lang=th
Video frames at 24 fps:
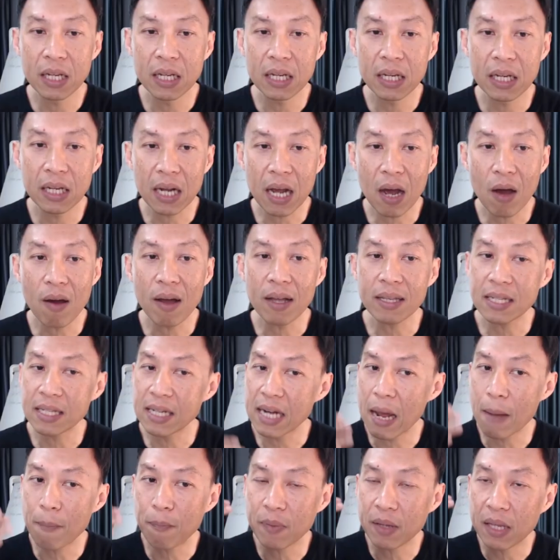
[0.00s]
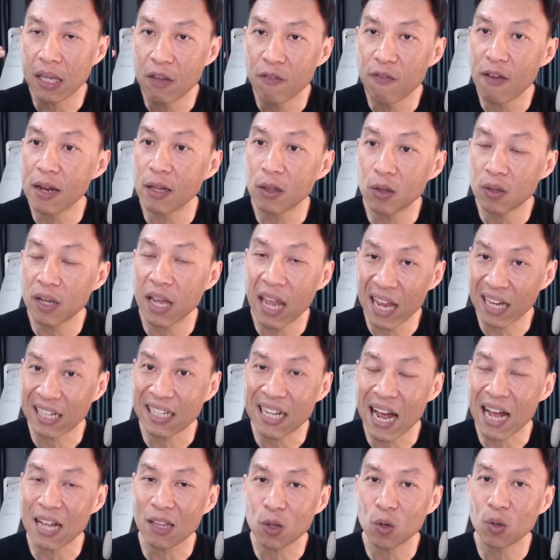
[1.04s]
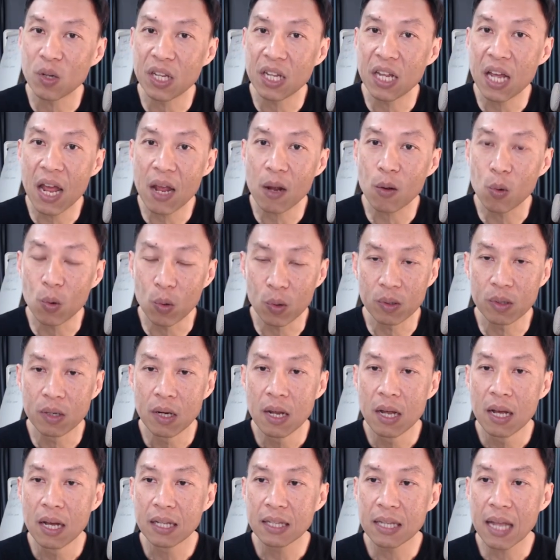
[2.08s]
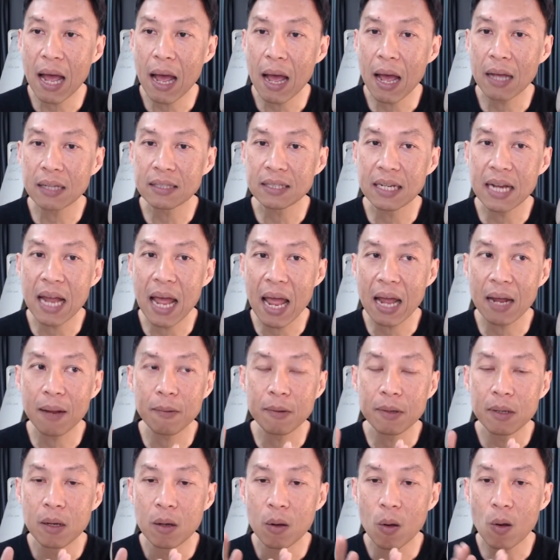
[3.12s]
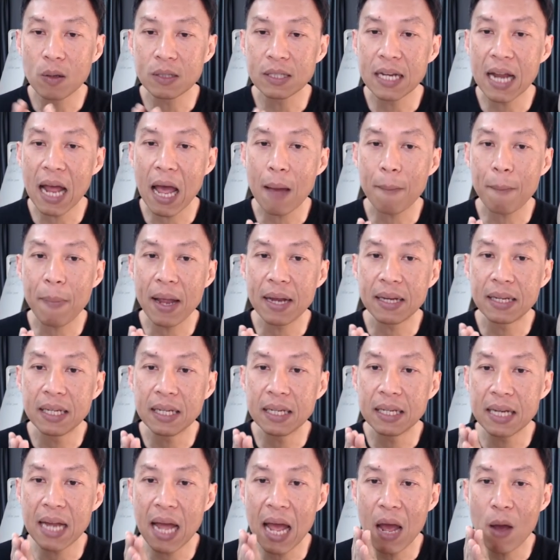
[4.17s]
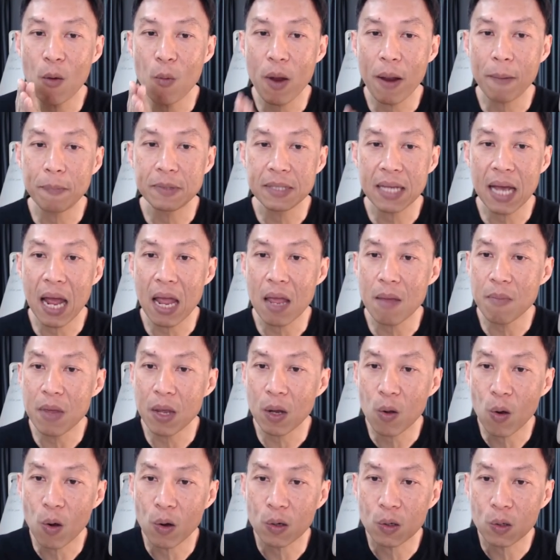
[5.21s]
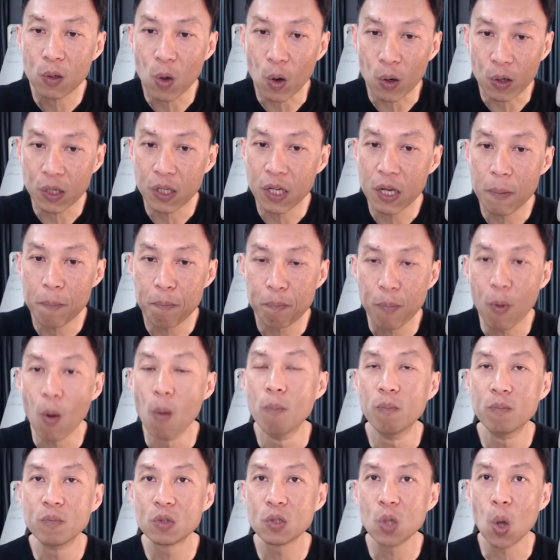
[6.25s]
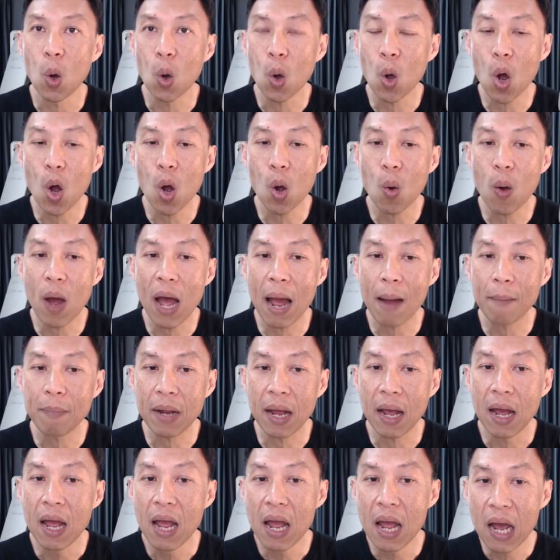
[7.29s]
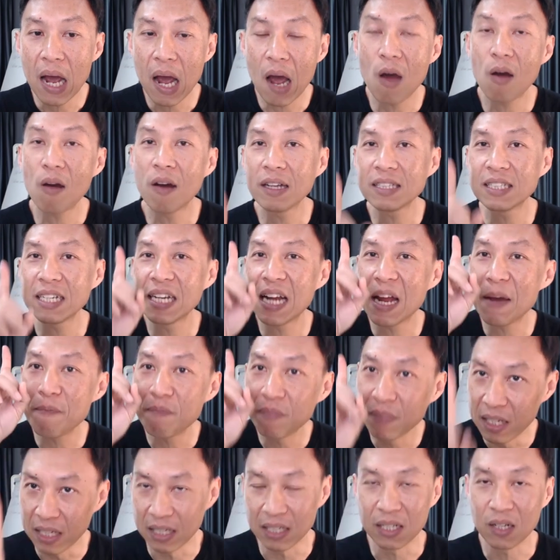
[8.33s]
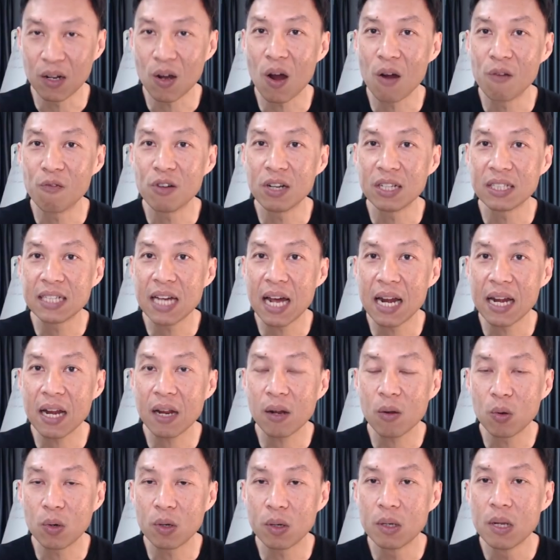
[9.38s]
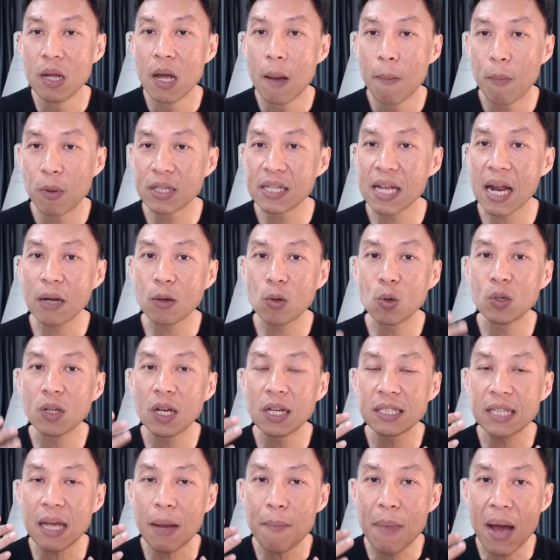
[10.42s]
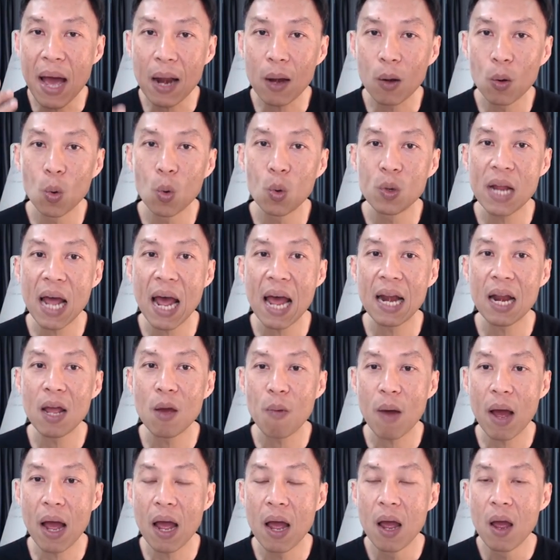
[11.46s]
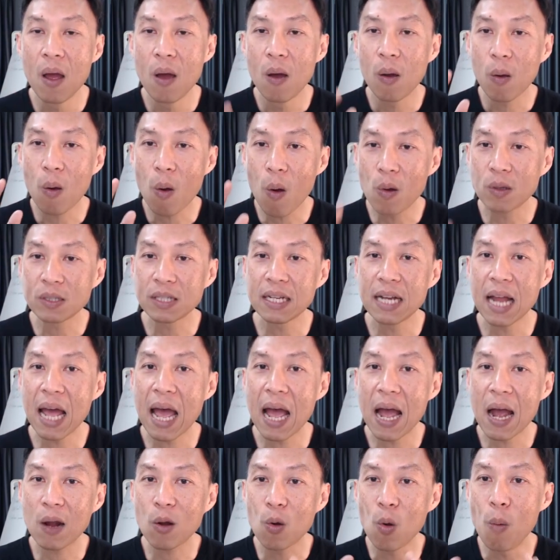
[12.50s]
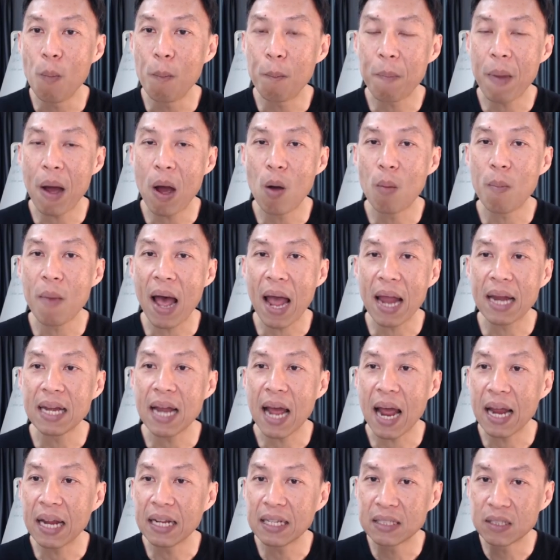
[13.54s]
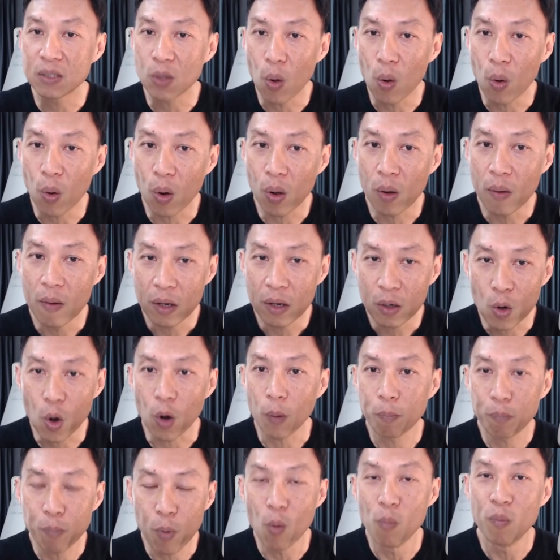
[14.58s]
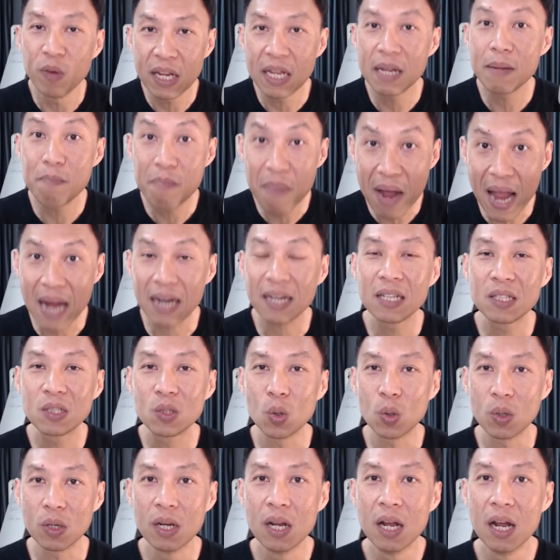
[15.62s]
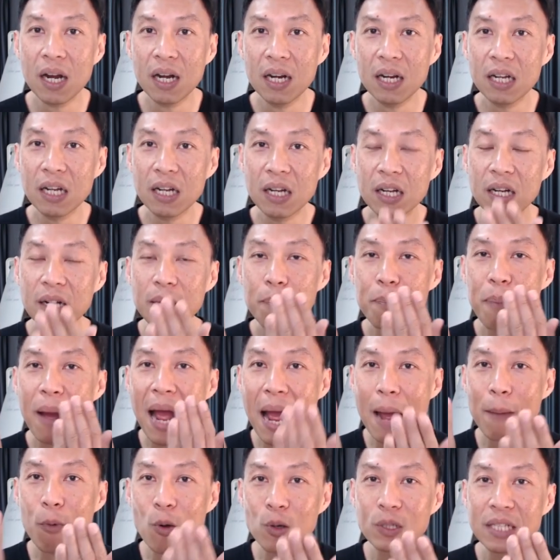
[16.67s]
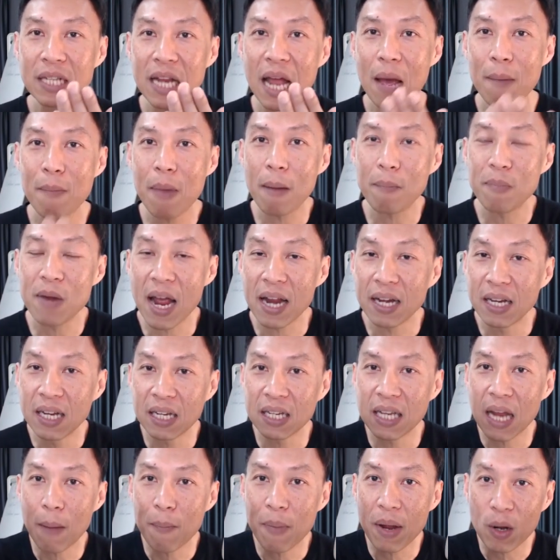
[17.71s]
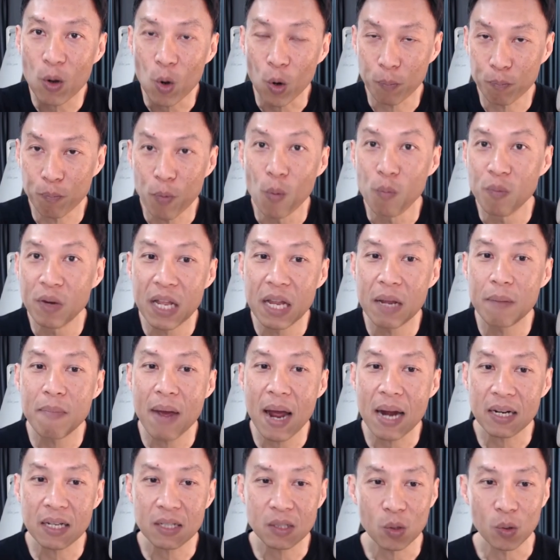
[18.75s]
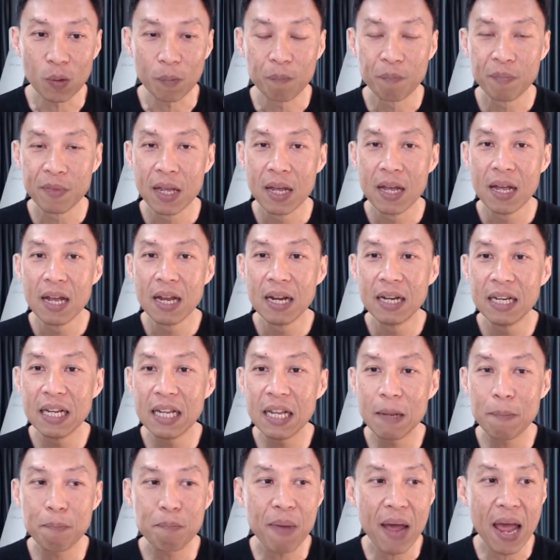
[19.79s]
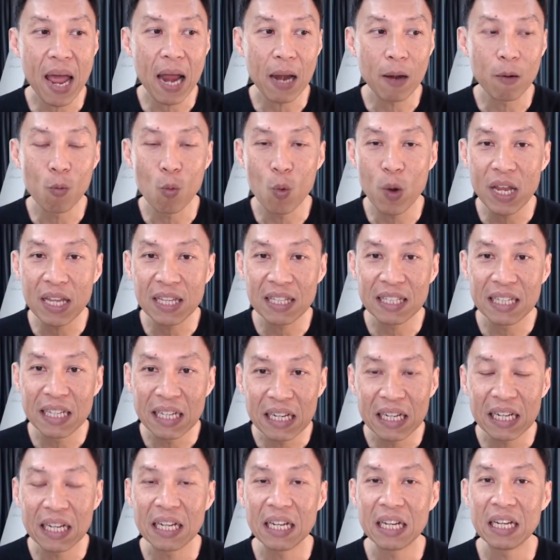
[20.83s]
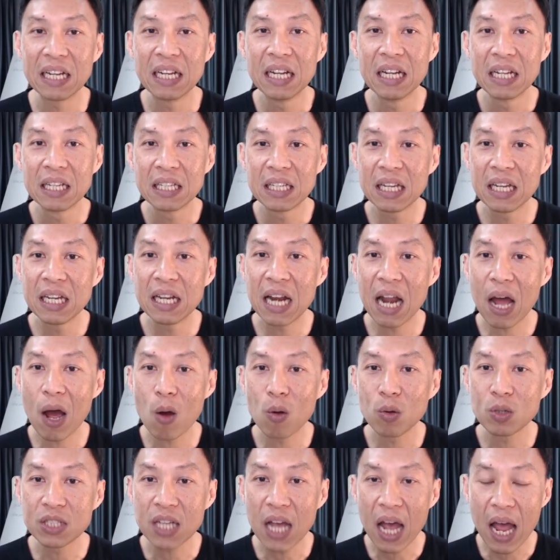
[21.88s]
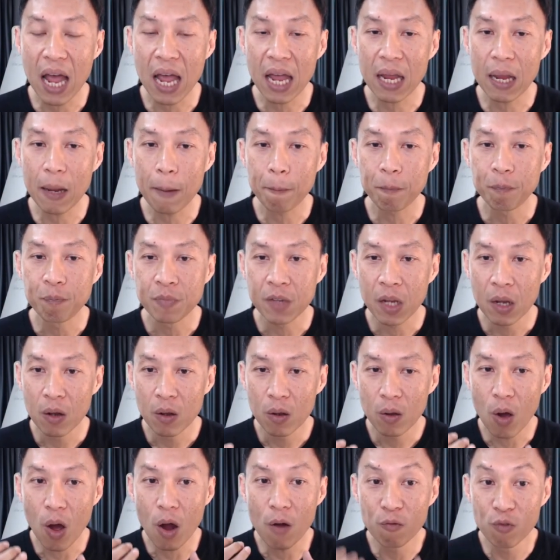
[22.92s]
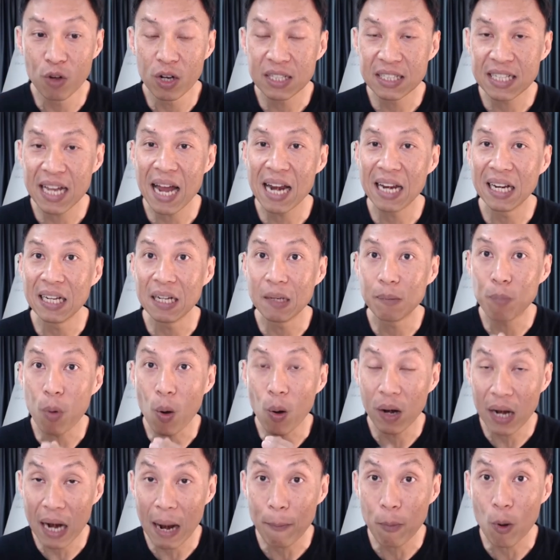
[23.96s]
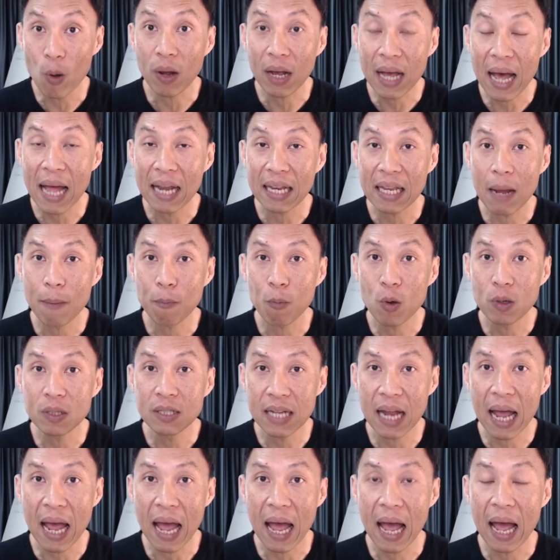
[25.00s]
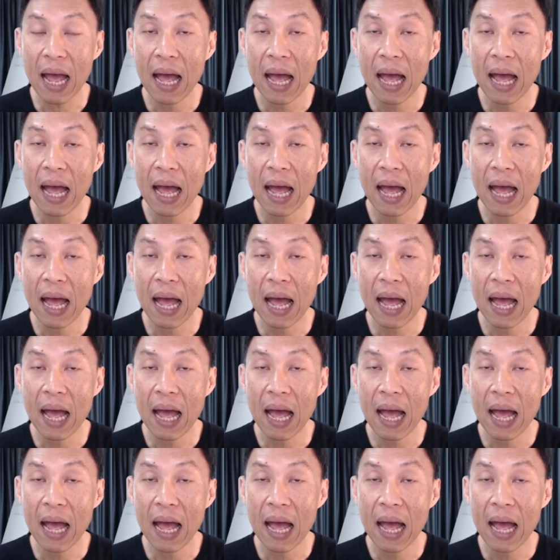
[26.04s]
นี้เขาก็จะนับอีเวนต์เหตุการณ์ตัวนี้ให้คุณถ้าแสดงโฆษณาไปที่หน้าเว็บไซต์มีคนกดที่ปุ่มส่งข้อความเนี่ยเขาก็จะนับหนึ่ง conversion ให้คุณเพราะฉะนั้นคุณก็สามารถรู้ได้เลยว่าโฆษณากลุ่มเป้าหมายไหนส่งกดปุ่มนี้มากที่สุดหรือภาพโฆษณาแบบไหนที่ทำให้กดปุ่มนี้มากที่สุดนี่เป็นวิธีที่เราใช้ conversion หรือผลลัพธ์ของการทำโฆษณา